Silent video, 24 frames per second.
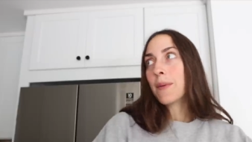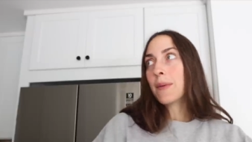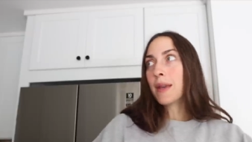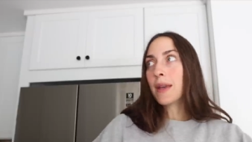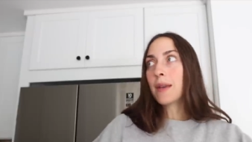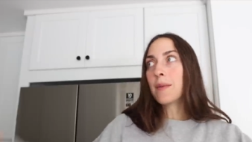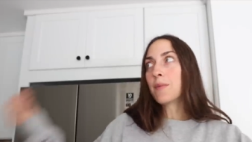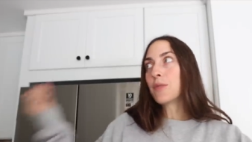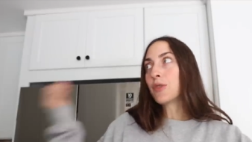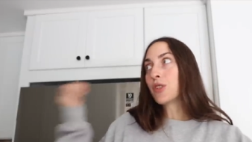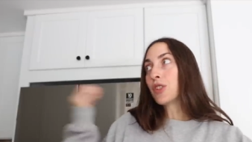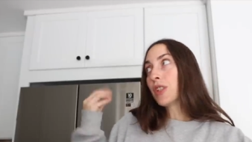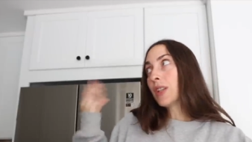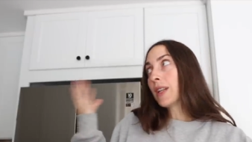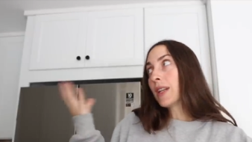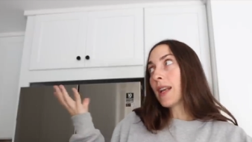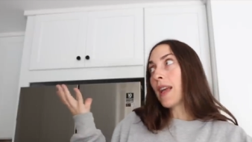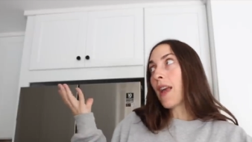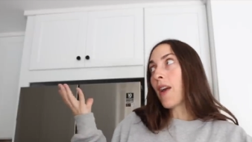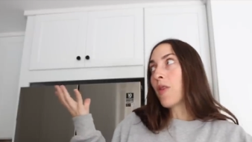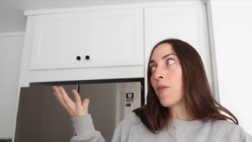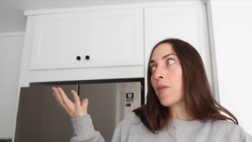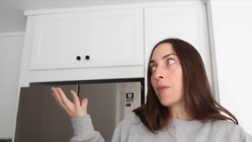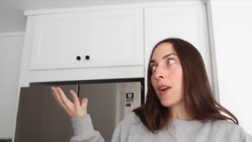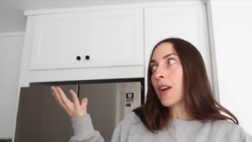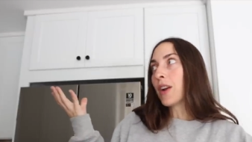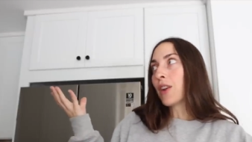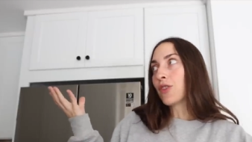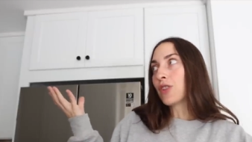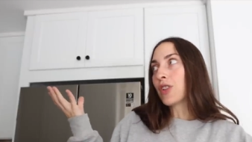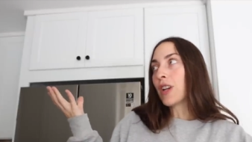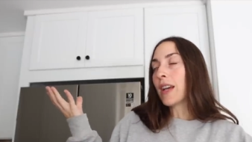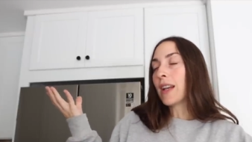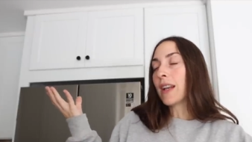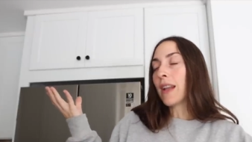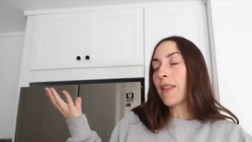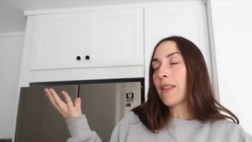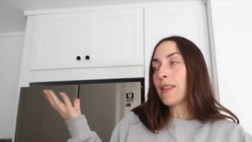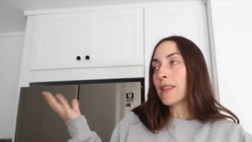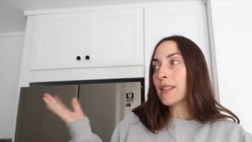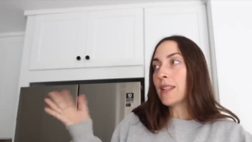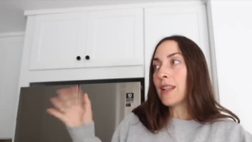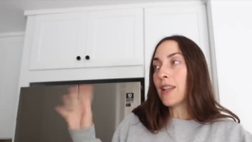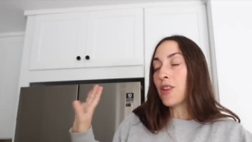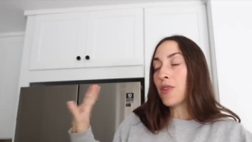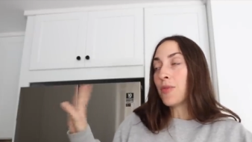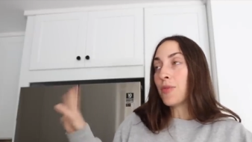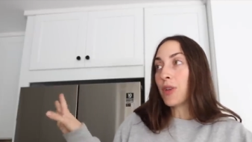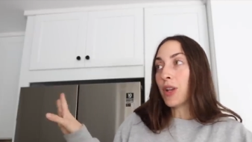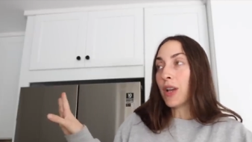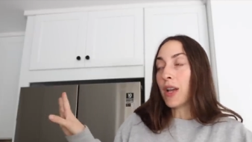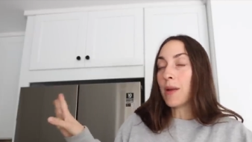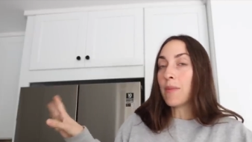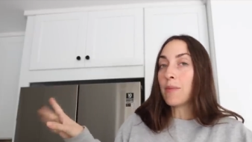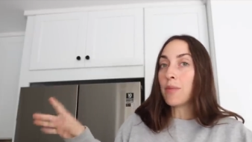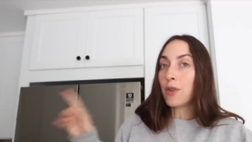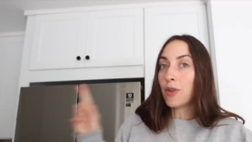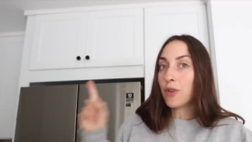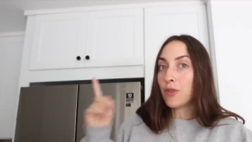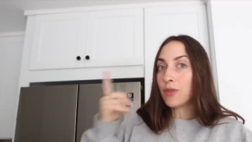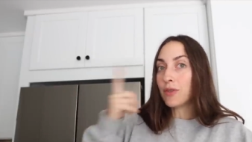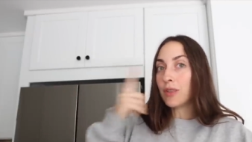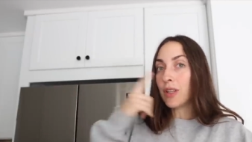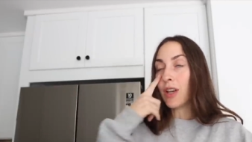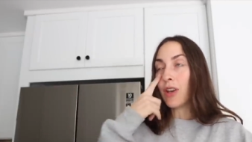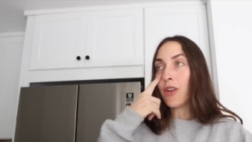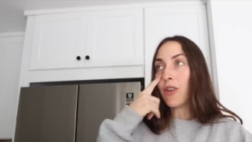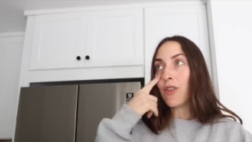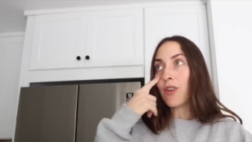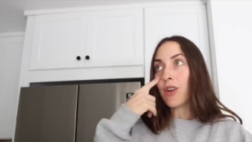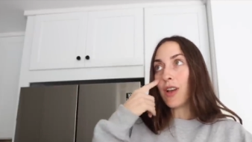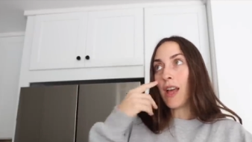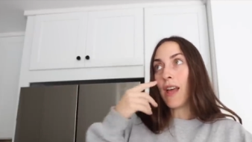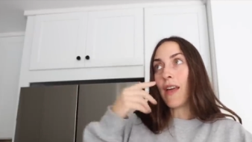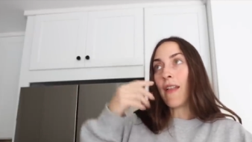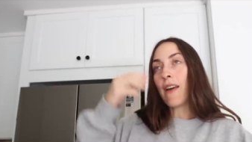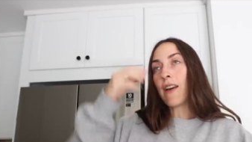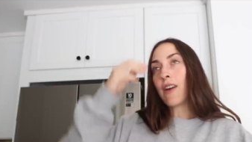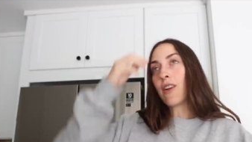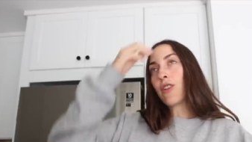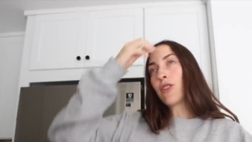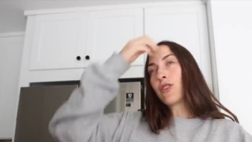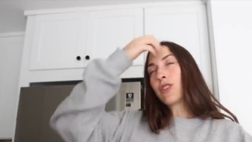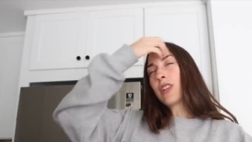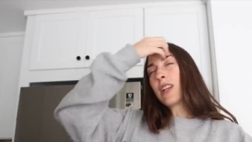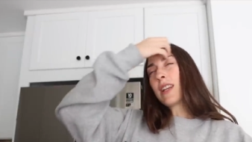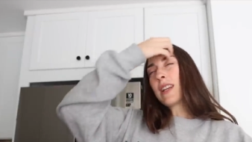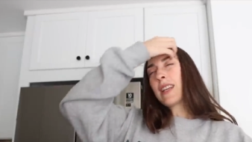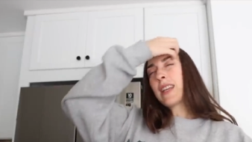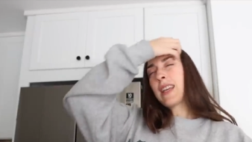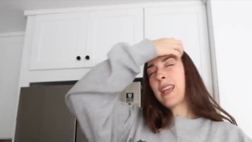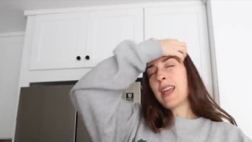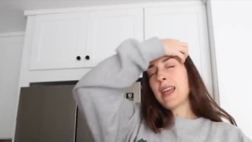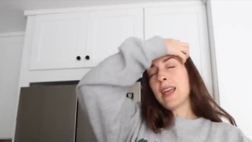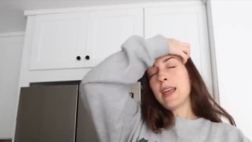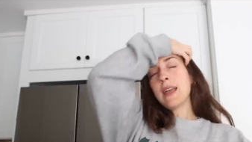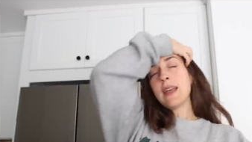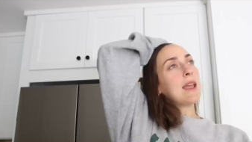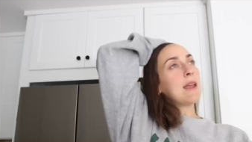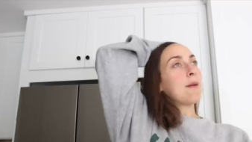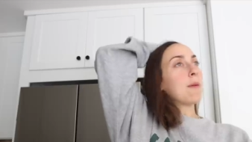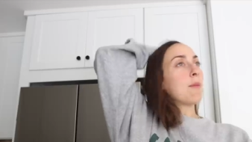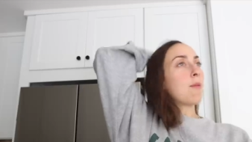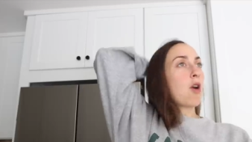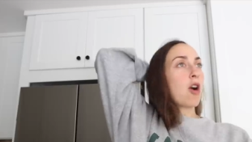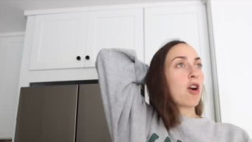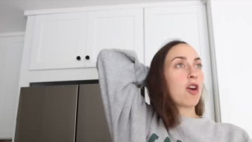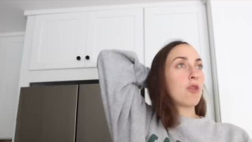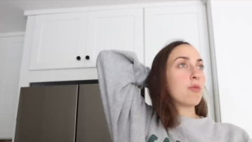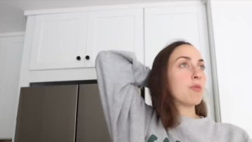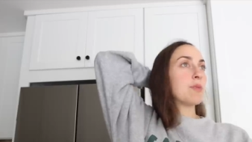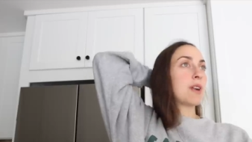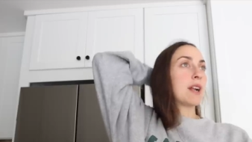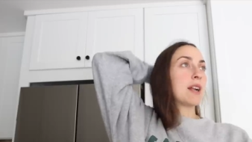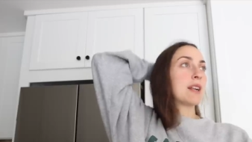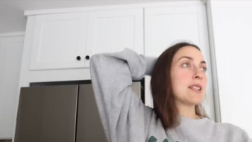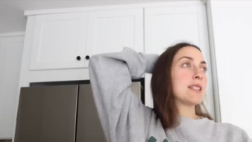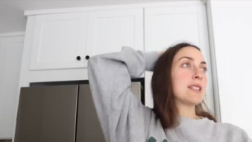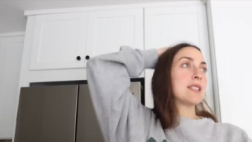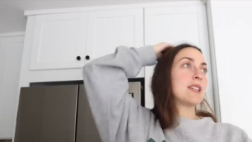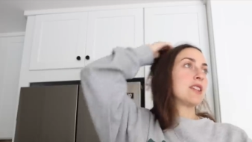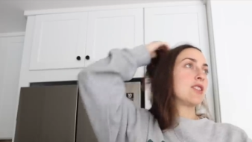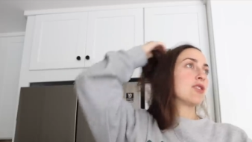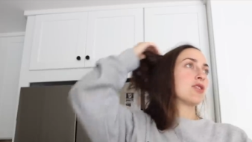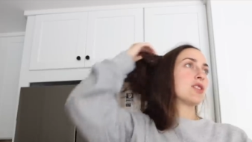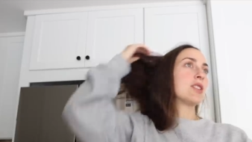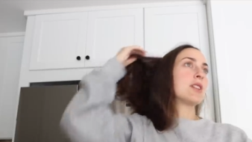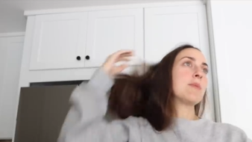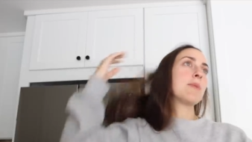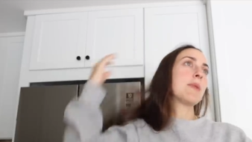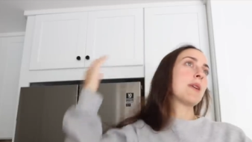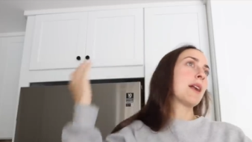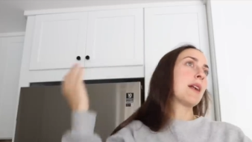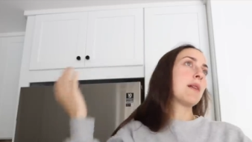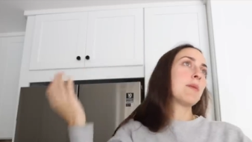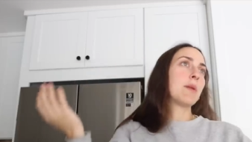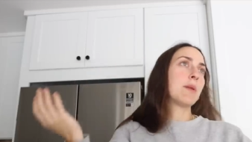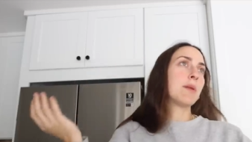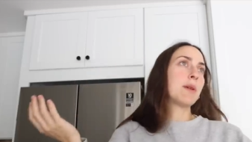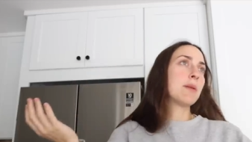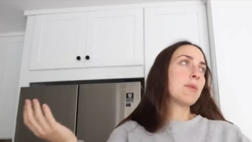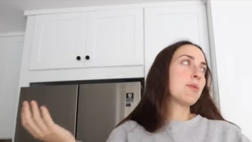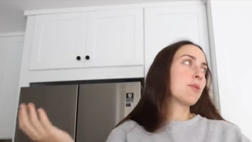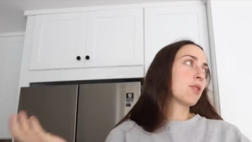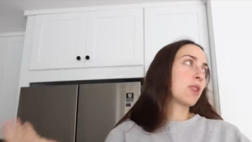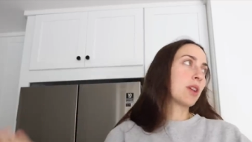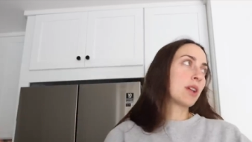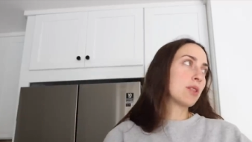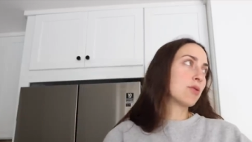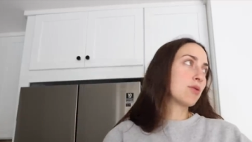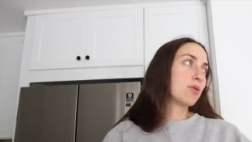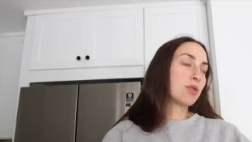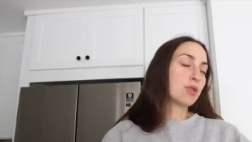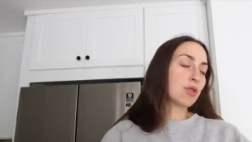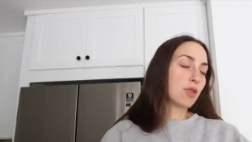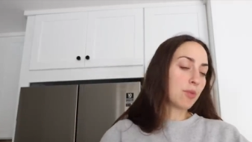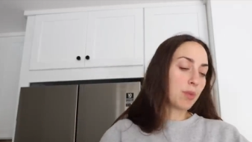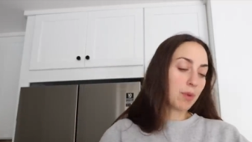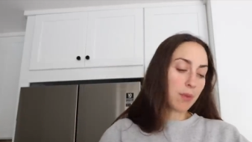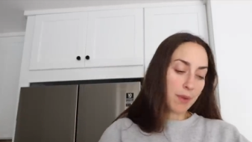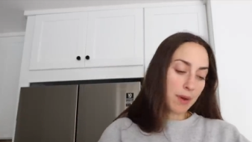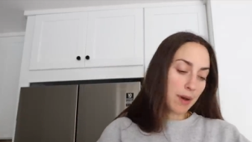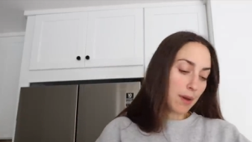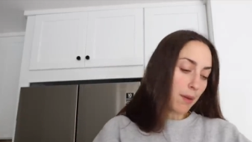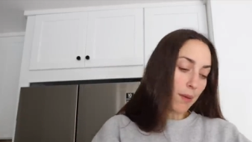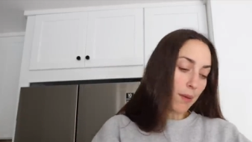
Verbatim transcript: bien por si tienes que comprar cosas que necesitas. Yo, por ejemplo, tengo ojeadas cosas que íbamos a comprar sí o sí para el bebé porque es nuestro primer